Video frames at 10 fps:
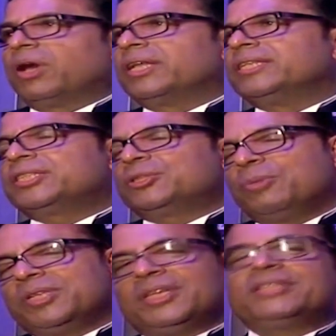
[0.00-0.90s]
বাংলাদেশ তো
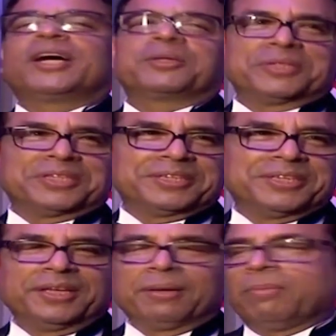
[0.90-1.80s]
বেঁচেই থাকবে
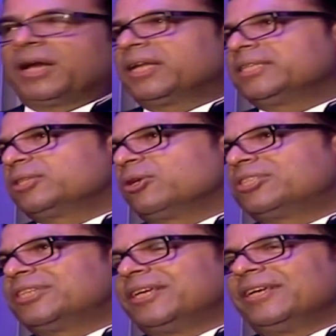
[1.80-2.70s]
বাংলাদেশ
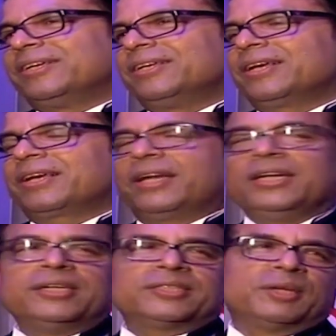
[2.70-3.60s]
হচ্ছে
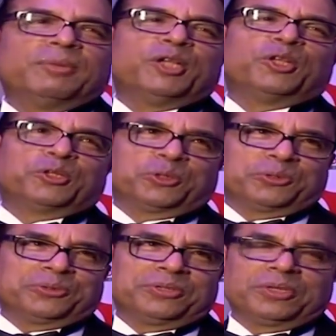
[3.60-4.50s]
কারি ইন্ডাস্ট্রির মেরুদণ্ড
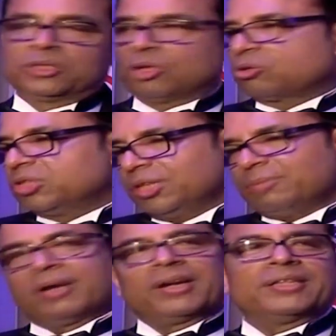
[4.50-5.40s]
যতদিন
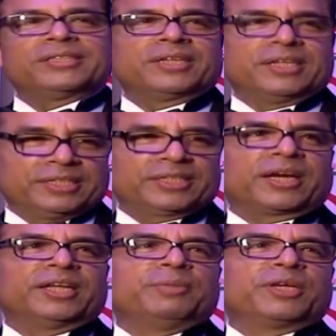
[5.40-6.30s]
বাংলাদেশে এই দেশে
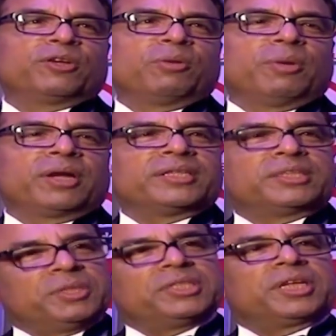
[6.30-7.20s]
কারি বিক্রি হবে
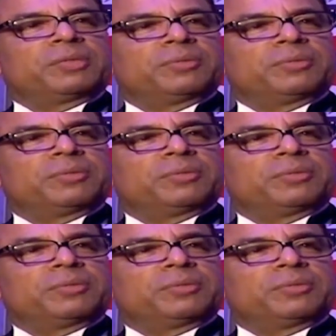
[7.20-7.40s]
বাংলাদেশ বেঁচে